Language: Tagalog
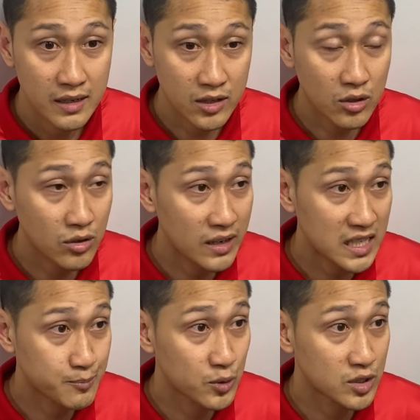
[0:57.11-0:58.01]
Ito, itong
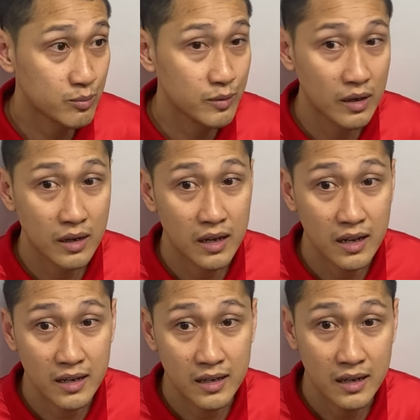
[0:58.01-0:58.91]
last push
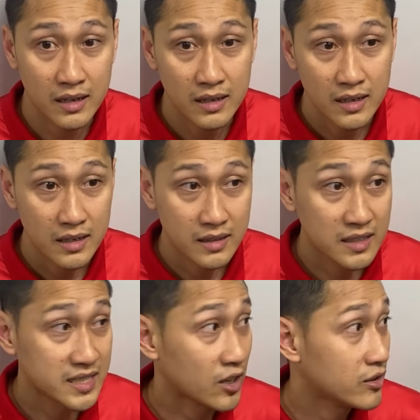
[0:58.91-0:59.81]
uh, ah, ng second